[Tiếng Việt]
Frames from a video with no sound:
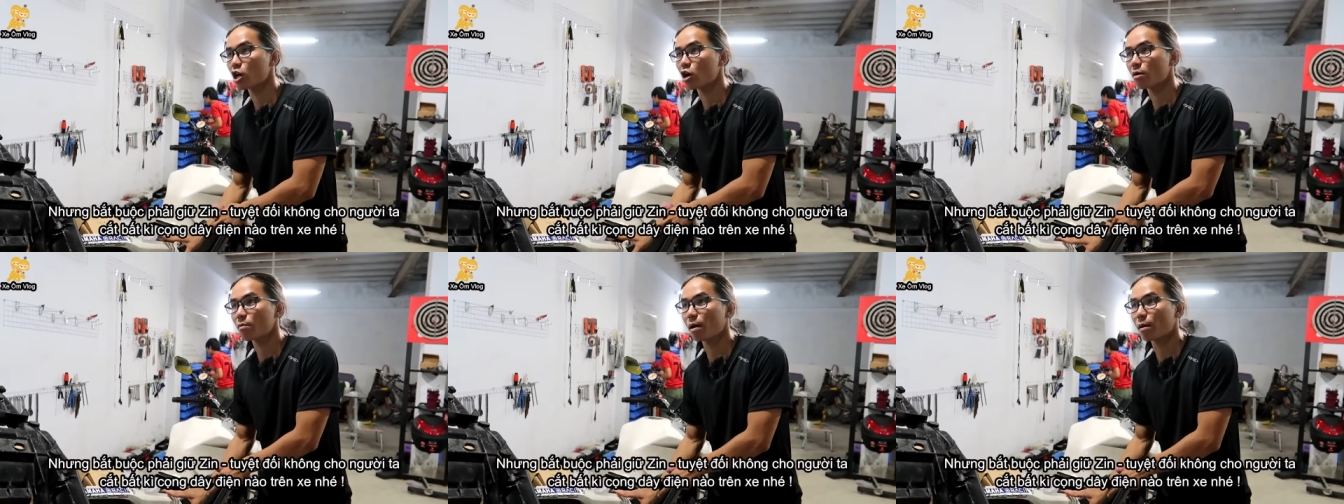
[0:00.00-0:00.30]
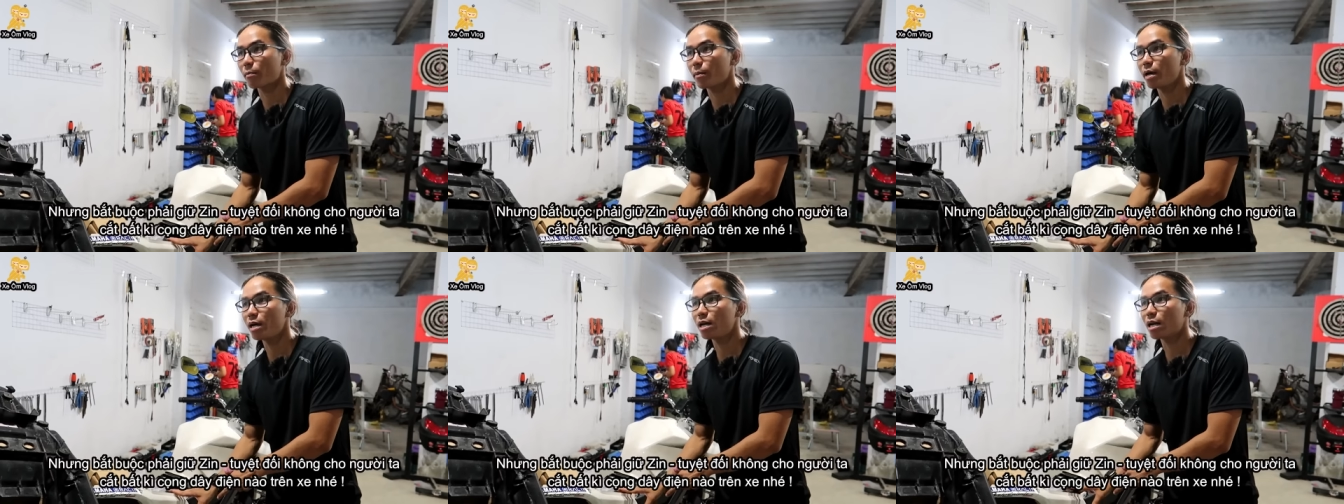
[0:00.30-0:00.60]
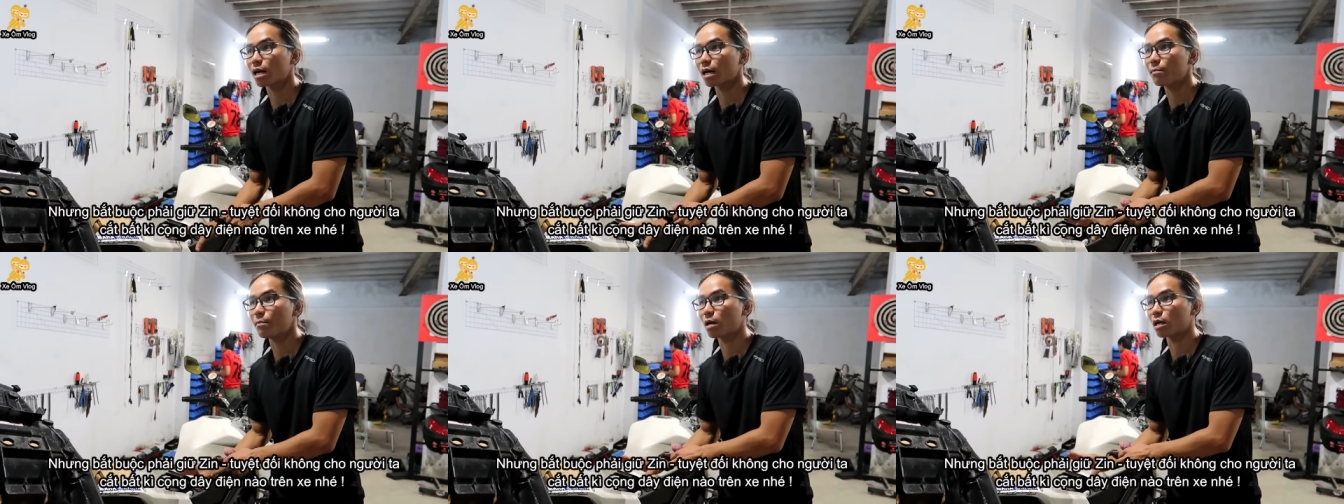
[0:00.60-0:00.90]
cho các bạn biết
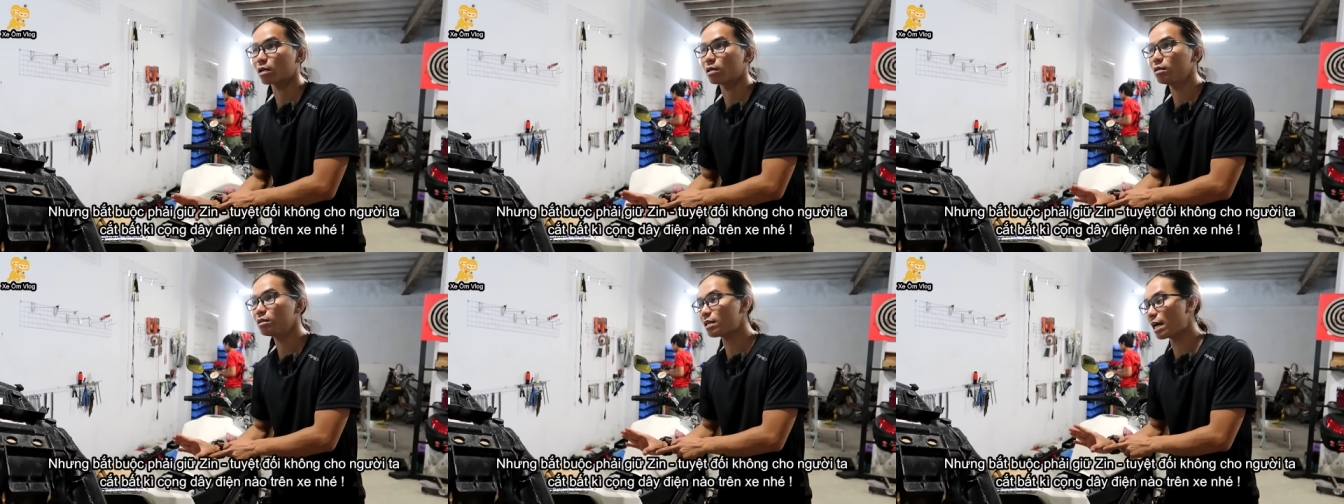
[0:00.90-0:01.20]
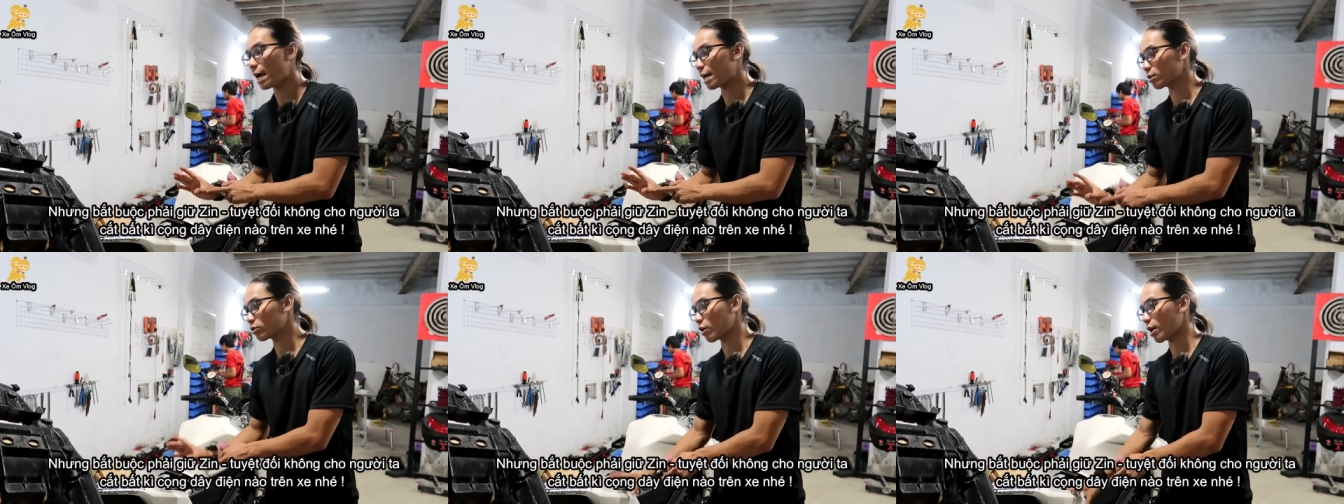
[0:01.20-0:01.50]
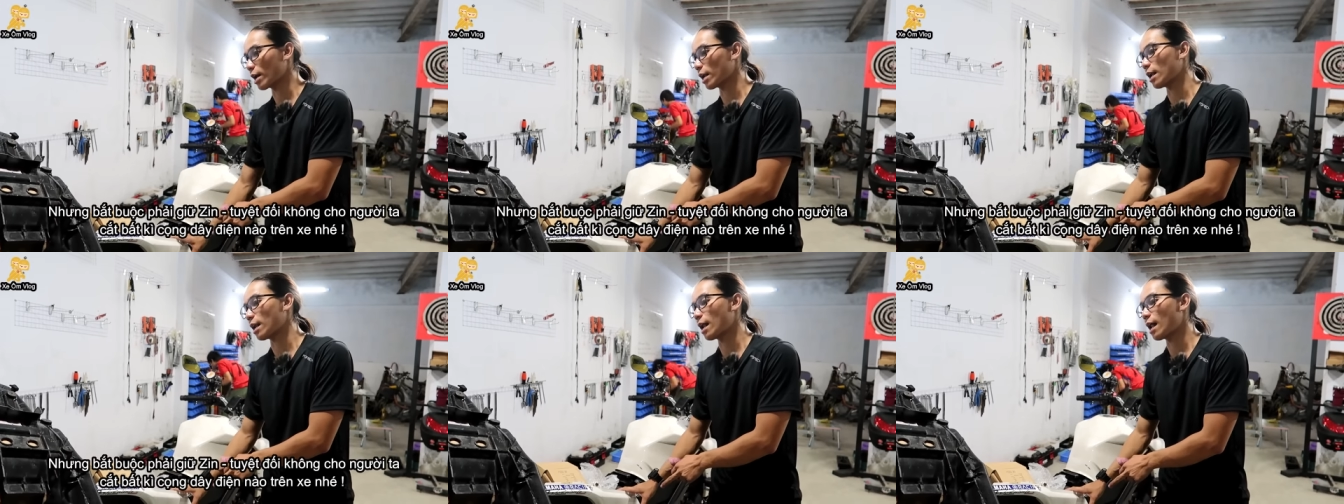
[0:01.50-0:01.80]
là cái mực nước an
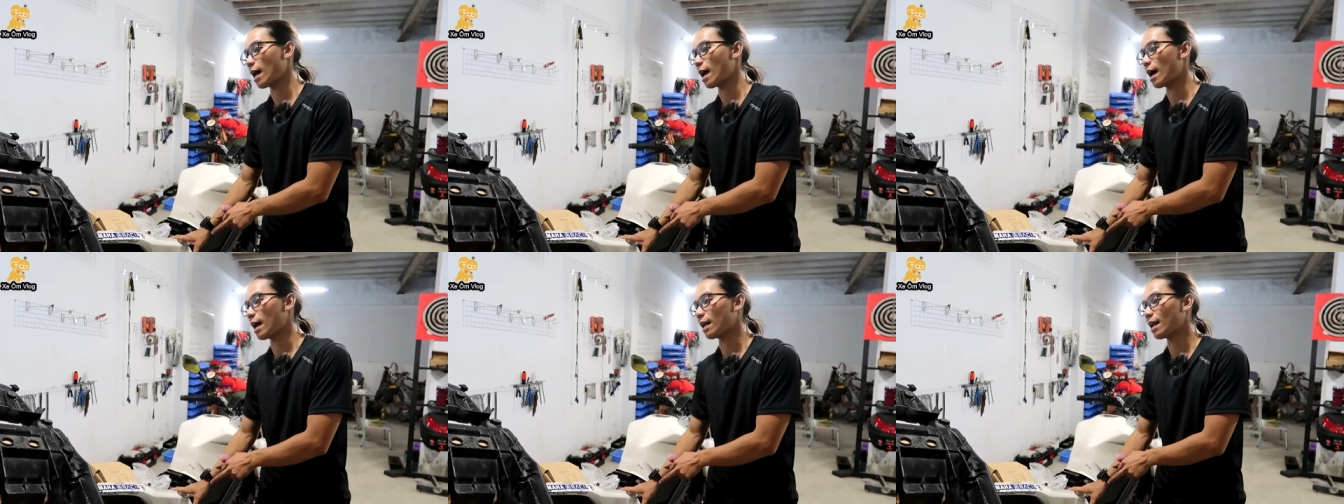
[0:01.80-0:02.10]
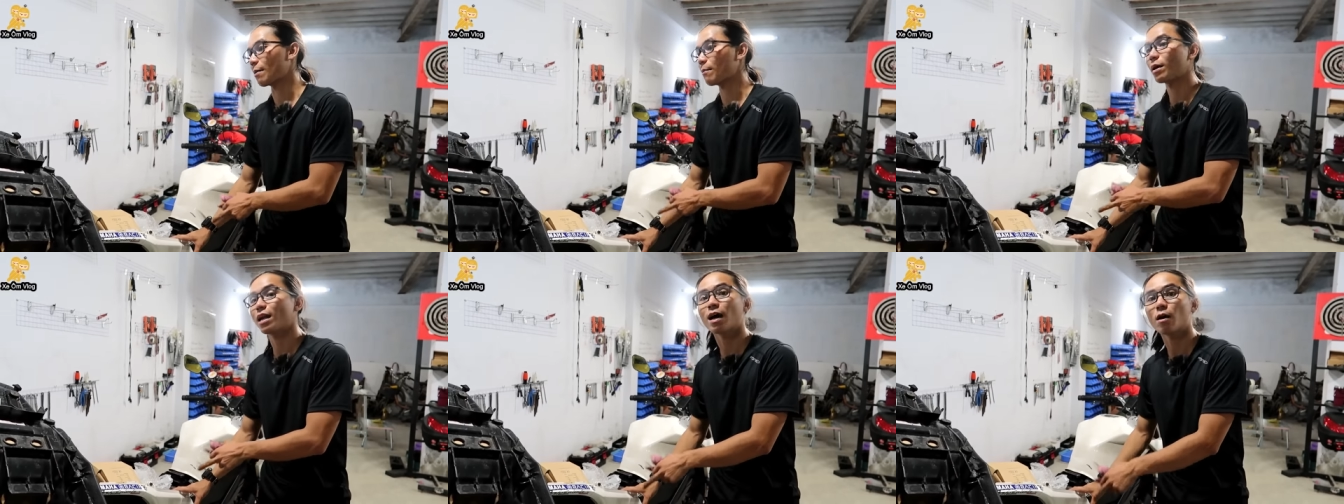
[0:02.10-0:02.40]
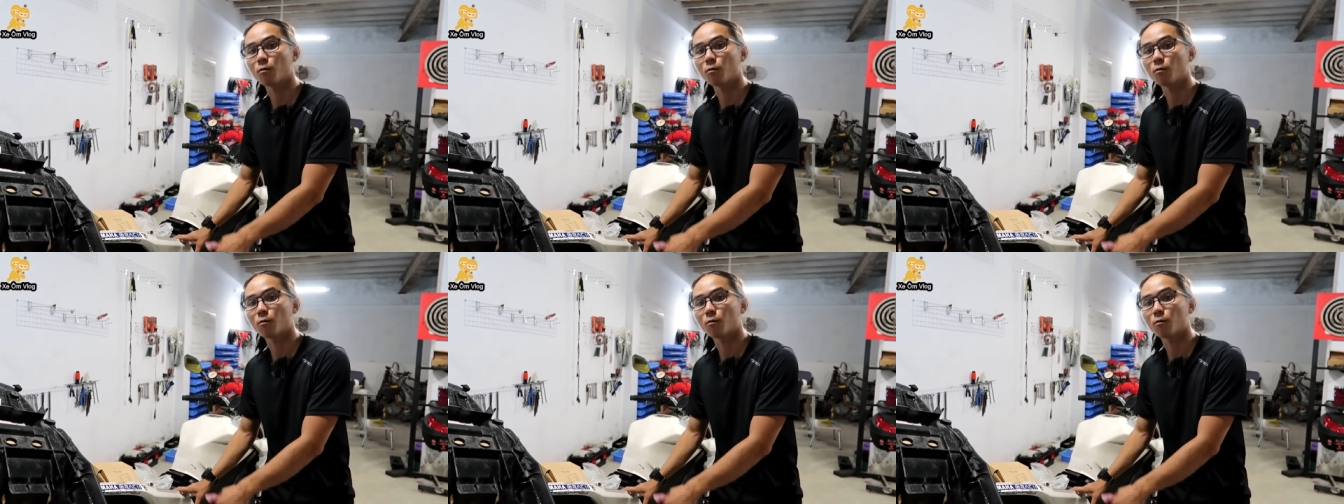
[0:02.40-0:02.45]
toàn là nằm ở